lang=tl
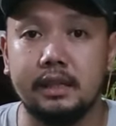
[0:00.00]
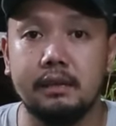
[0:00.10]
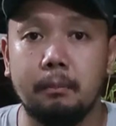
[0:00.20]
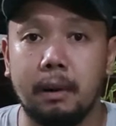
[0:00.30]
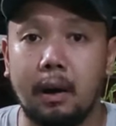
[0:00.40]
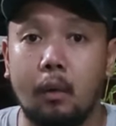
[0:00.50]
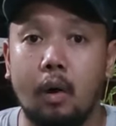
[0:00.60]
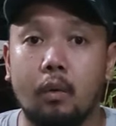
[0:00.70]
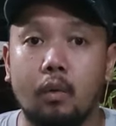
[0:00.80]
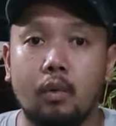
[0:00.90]
ni
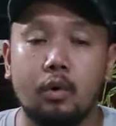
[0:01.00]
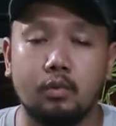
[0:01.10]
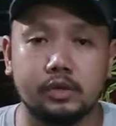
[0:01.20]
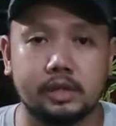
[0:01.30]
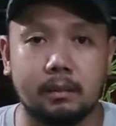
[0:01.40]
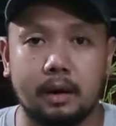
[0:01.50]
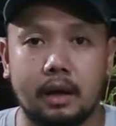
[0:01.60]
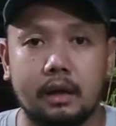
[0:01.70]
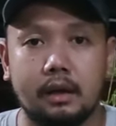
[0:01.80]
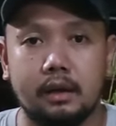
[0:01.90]
Bawaw kung kumusta ba.
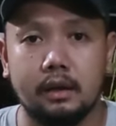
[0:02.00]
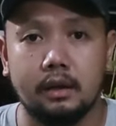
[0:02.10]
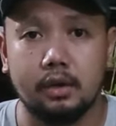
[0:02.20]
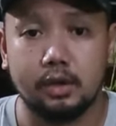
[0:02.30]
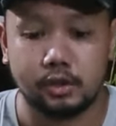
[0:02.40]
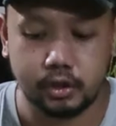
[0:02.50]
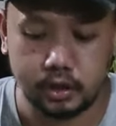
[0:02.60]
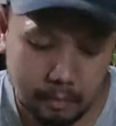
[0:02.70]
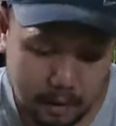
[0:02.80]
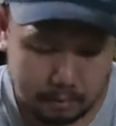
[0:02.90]
So,
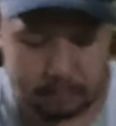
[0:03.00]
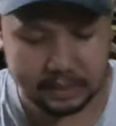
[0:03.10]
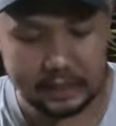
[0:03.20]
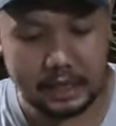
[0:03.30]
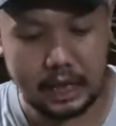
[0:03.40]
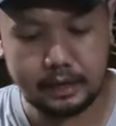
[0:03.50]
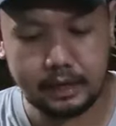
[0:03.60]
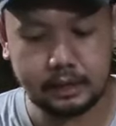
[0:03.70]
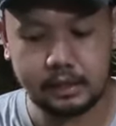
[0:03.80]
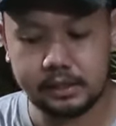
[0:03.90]
di ba matandaan
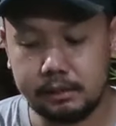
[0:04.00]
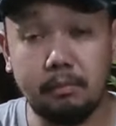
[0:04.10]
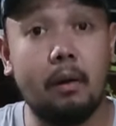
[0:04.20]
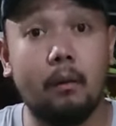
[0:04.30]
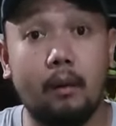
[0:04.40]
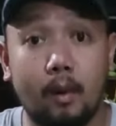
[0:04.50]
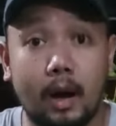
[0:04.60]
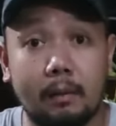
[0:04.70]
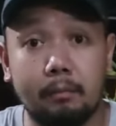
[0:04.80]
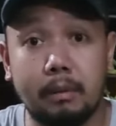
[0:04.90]
natin si Bawaw
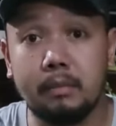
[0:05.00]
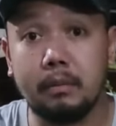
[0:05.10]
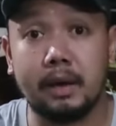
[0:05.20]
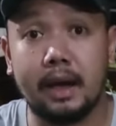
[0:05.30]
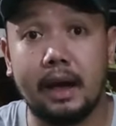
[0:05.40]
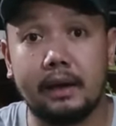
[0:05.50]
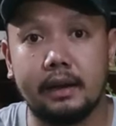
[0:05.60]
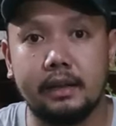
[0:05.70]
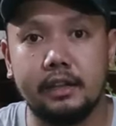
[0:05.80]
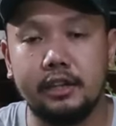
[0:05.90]
ay
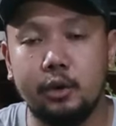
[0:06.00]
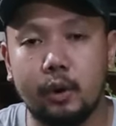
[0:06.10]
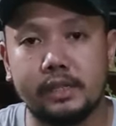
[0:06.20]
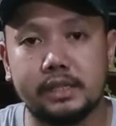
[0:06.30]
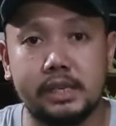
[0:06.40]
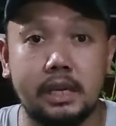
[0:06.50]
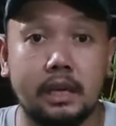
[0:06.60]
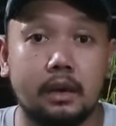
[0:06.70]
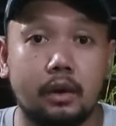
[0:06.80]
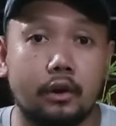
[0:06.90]
pagmamayari ni URC
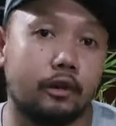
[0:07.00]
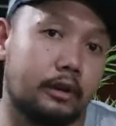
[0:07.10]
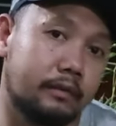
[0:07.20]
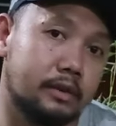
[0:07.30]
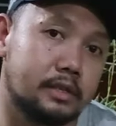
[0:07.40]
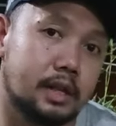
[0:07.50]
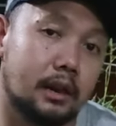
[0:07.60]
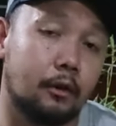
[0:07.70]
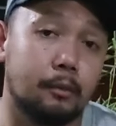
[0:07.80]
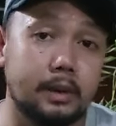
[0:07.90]
or
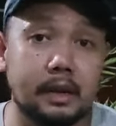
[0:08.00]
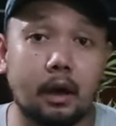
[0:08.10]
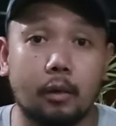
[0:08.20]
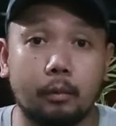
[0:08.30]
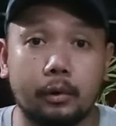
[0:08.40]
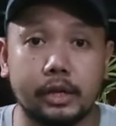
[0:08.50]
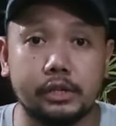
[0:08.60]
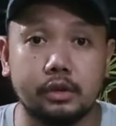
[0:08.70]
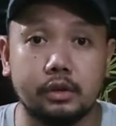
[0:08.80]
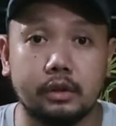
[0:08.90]
Universal Rubina
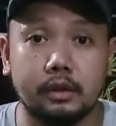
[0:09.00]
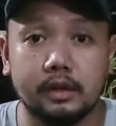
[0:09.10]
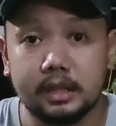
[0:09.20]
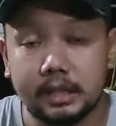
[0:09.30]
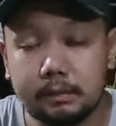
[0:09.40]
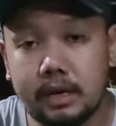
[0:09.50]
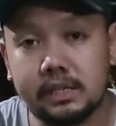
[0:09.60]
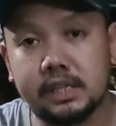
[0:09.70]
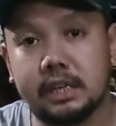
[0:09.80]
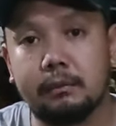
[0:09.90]
Corporation. Di ba
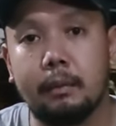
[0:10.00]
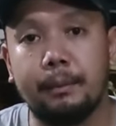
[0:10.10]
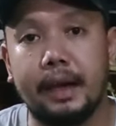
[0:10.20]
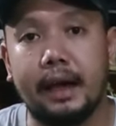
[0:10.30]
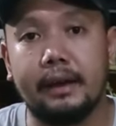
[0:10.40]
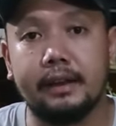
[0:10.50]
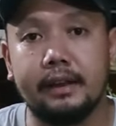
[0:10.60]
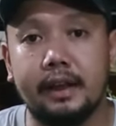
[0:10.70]
siya nagmamayari